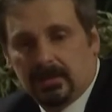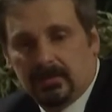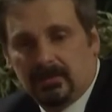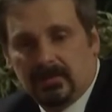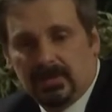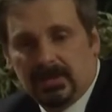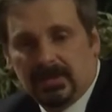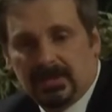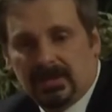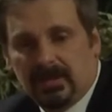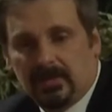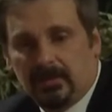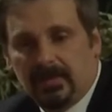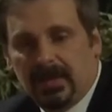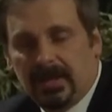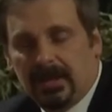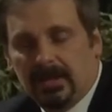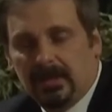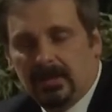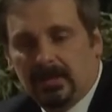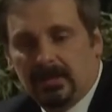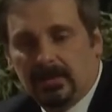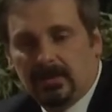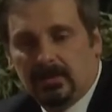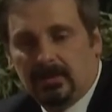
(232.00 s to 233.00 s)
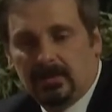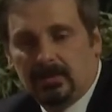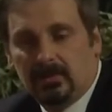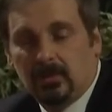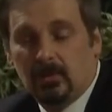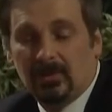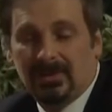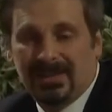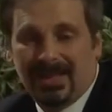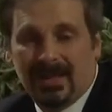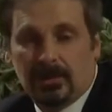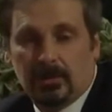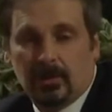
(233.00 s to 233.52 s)
vittima eh,
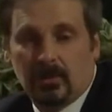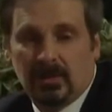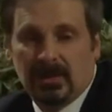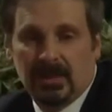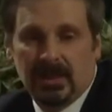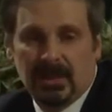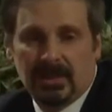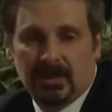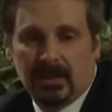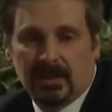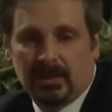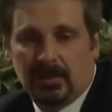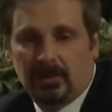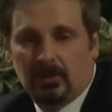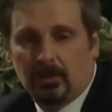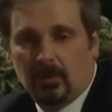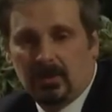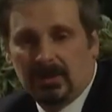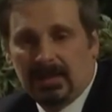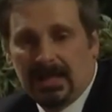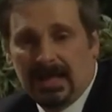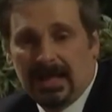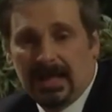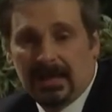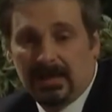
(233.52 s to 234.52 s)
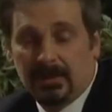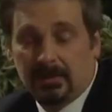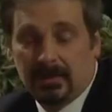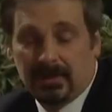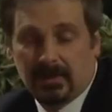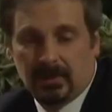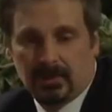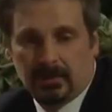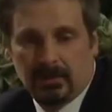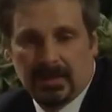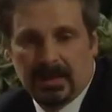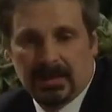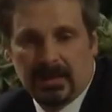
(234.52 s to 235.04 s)
non tanto di linee editoriali,
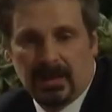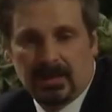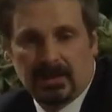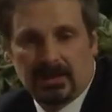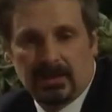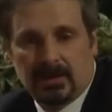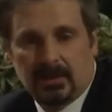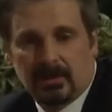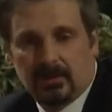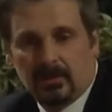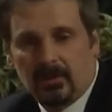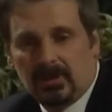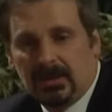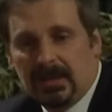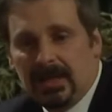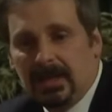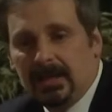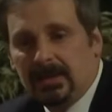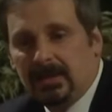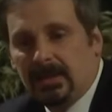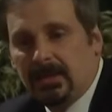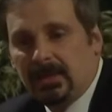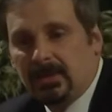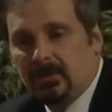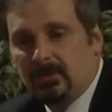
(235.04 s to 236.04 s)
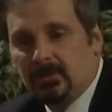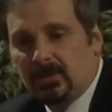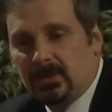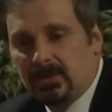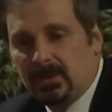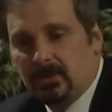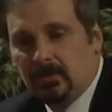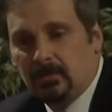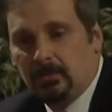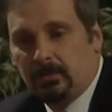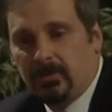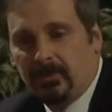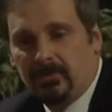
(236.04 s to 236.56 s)
perché ormai le linee editoriali credo
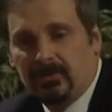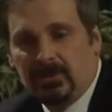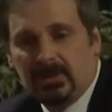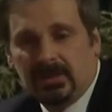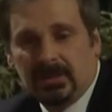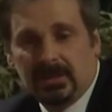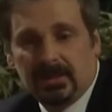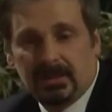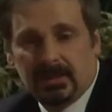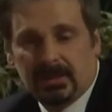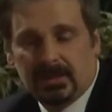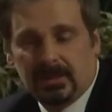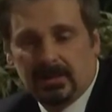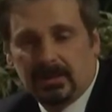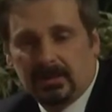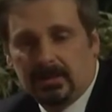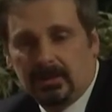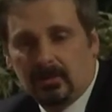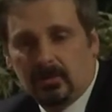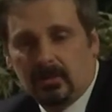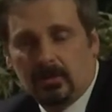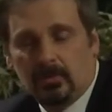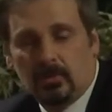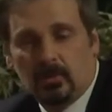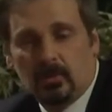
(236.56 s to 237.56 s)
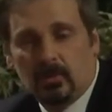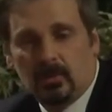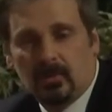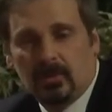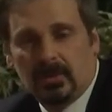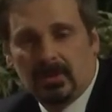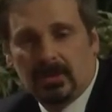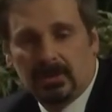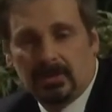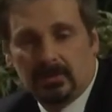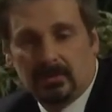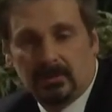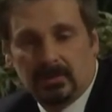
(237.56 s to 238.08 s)
siano un po' finite e
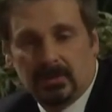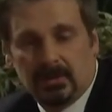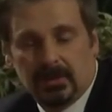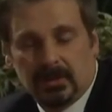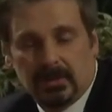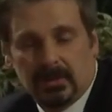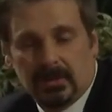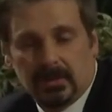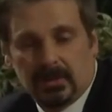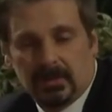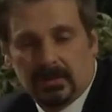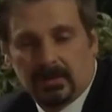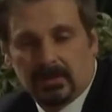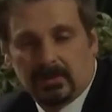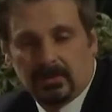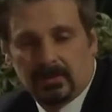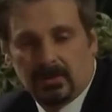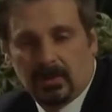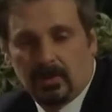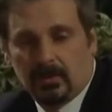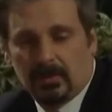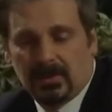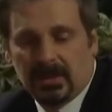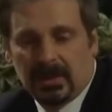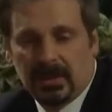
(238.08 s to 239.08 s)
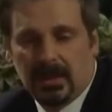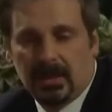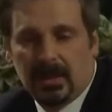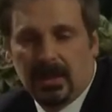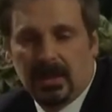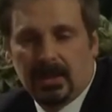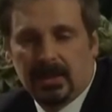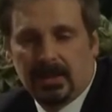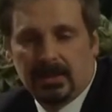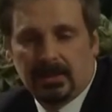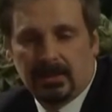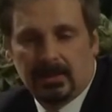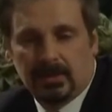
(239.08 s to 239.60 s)
comunque cioè, come dire,
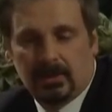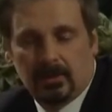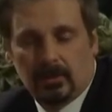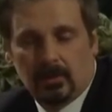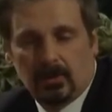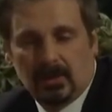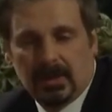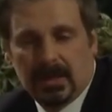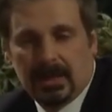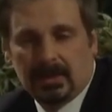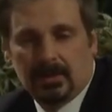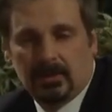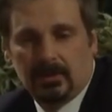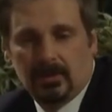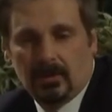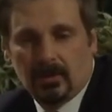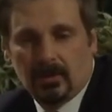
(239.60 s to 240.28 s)
le linee editoriali